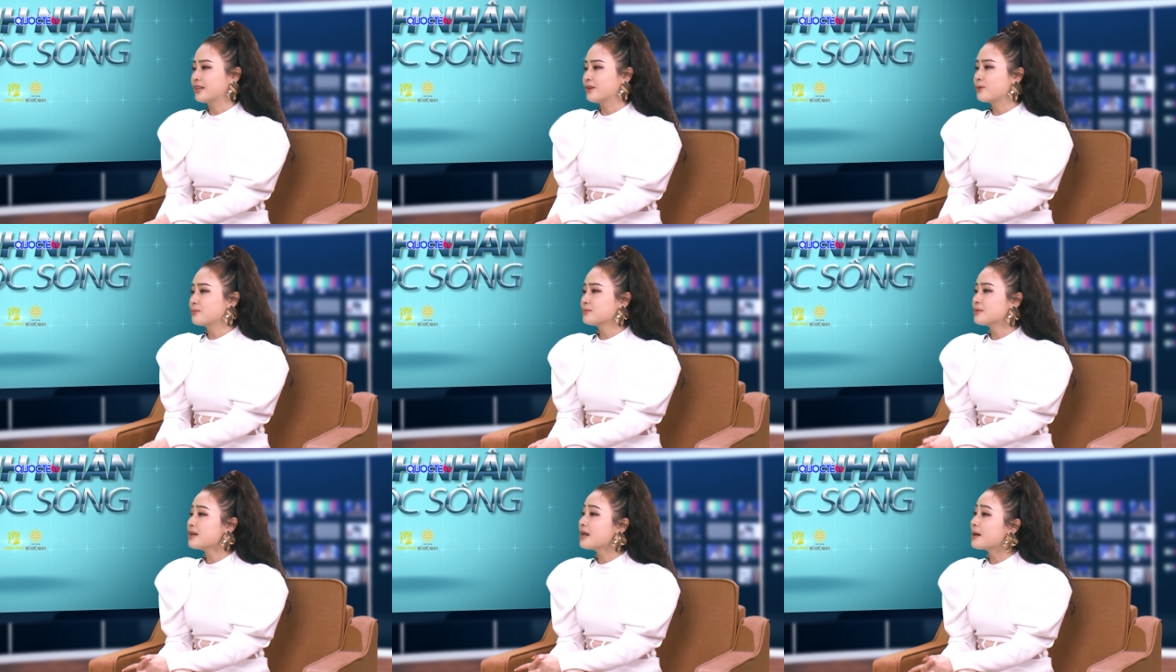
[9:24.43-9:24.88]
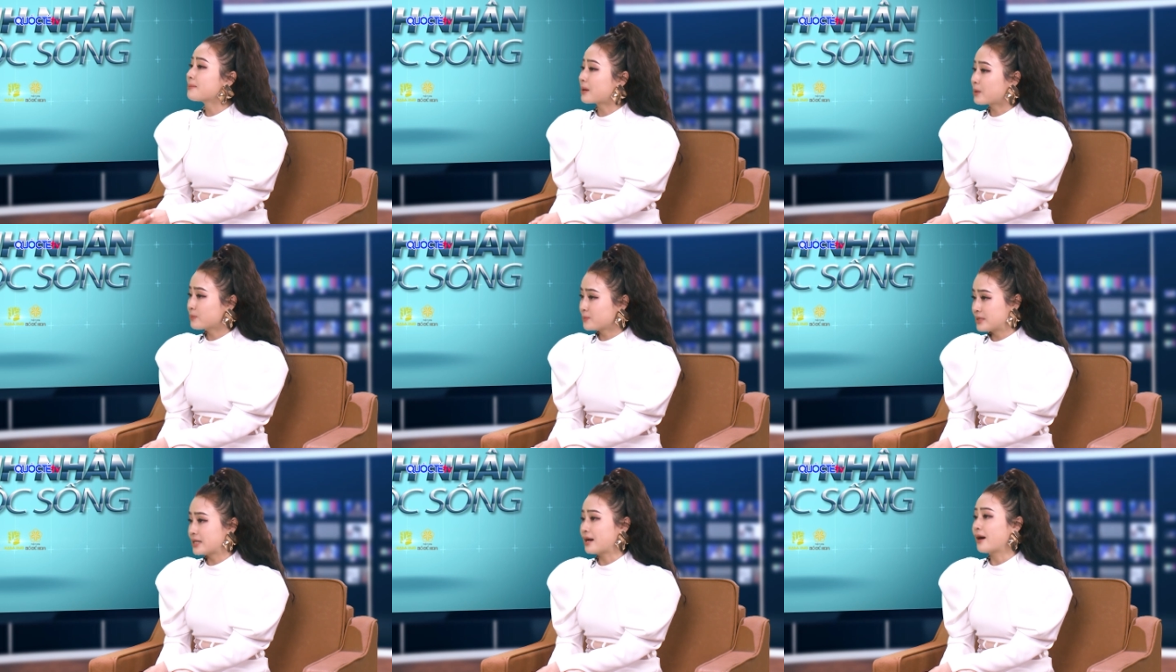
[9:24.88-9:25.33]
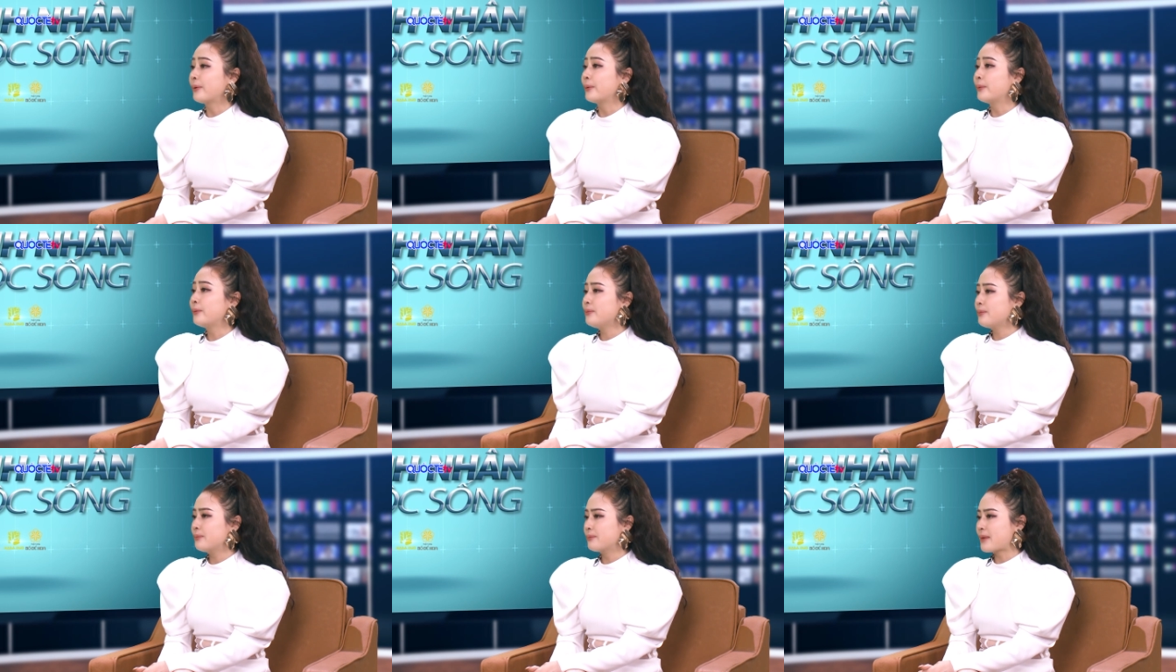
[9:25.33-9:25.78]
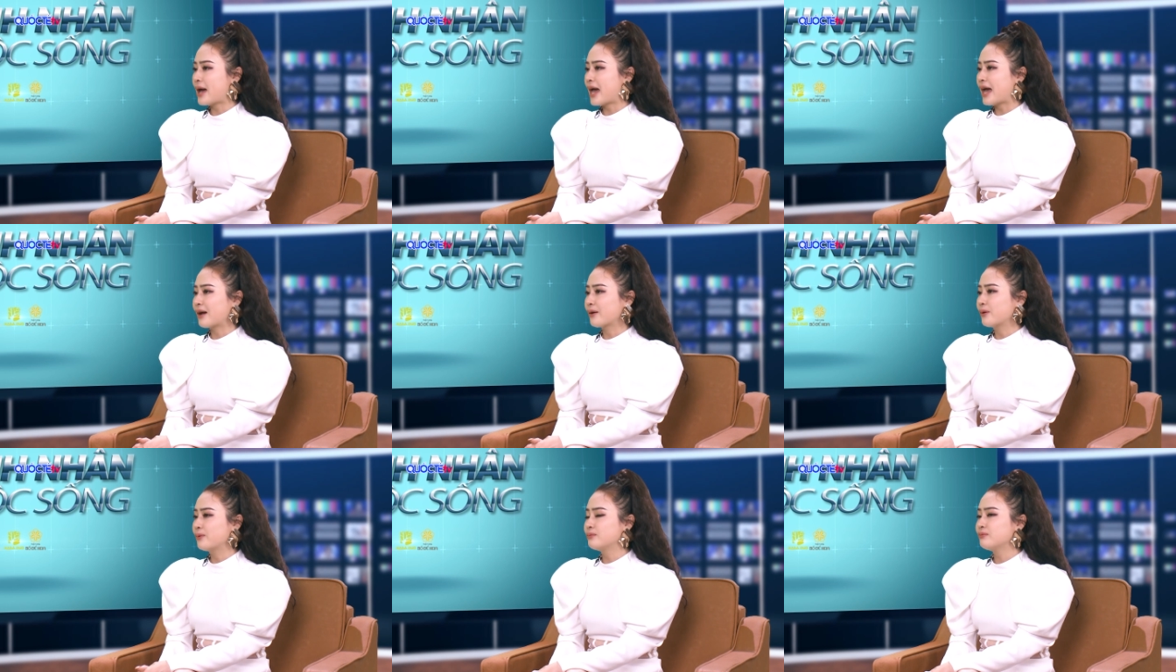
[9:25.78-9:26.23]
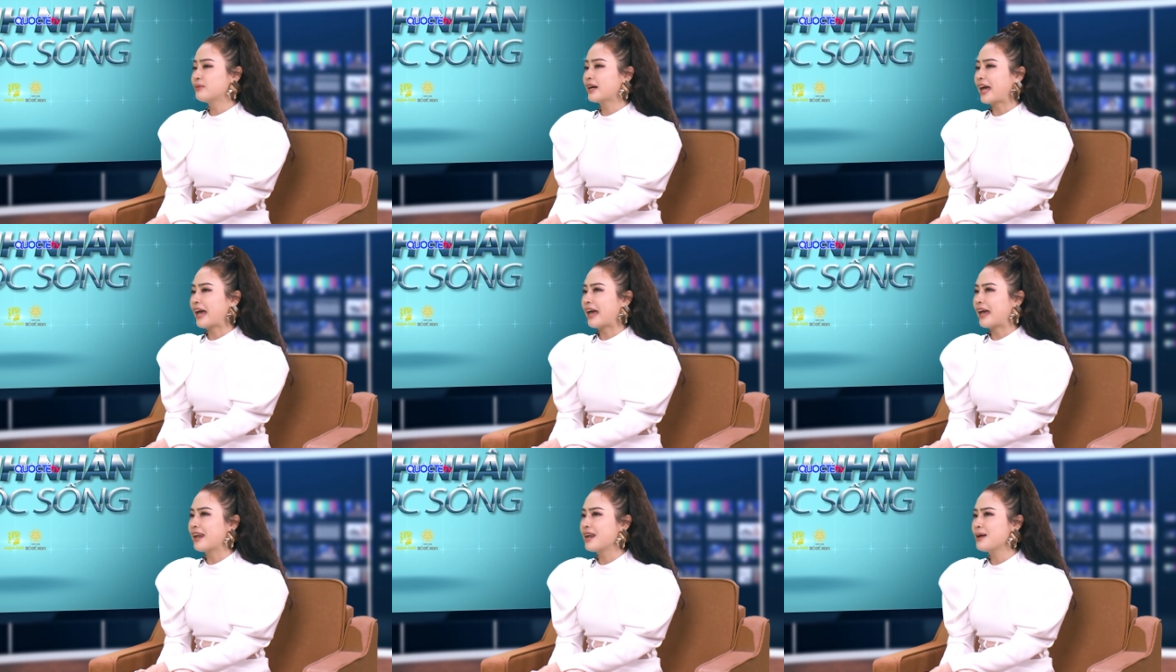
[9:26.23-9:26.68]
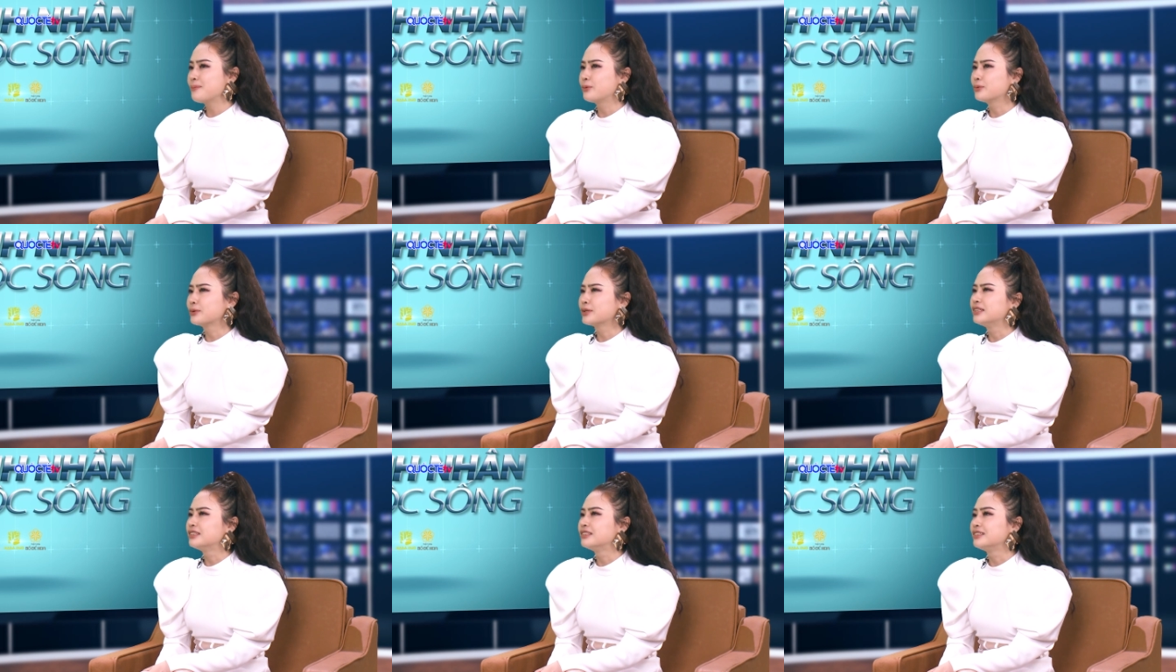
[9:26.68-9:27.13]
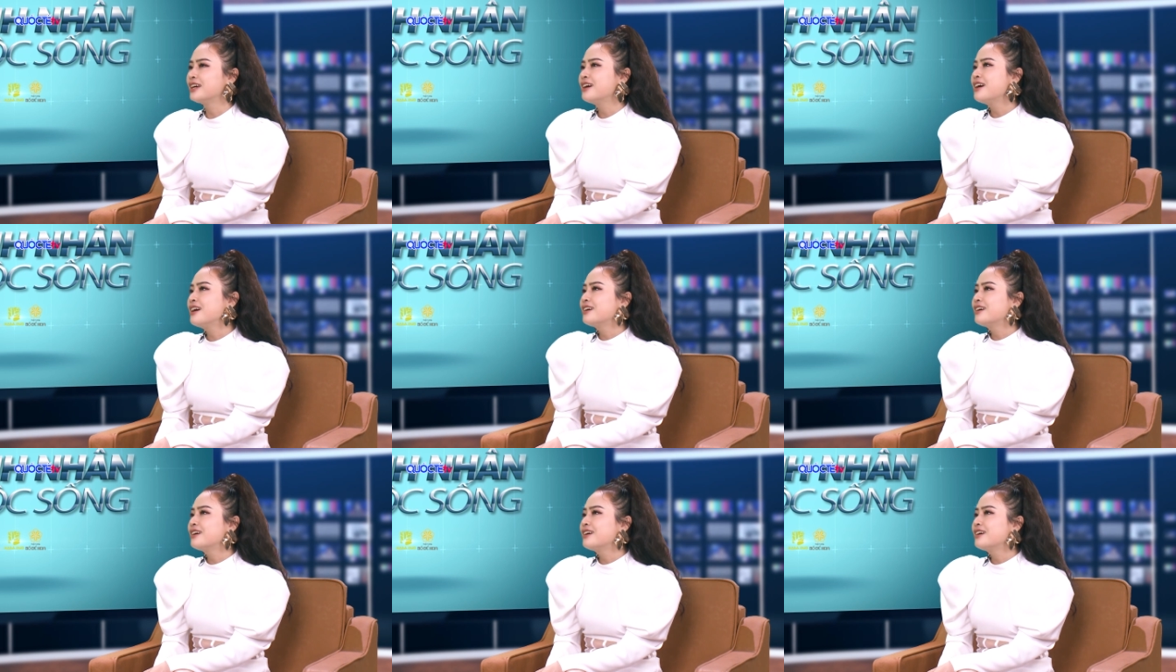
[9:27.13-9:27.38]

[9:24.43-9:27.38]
thì cũng rất là mong cháu. Bà cũng khá là một người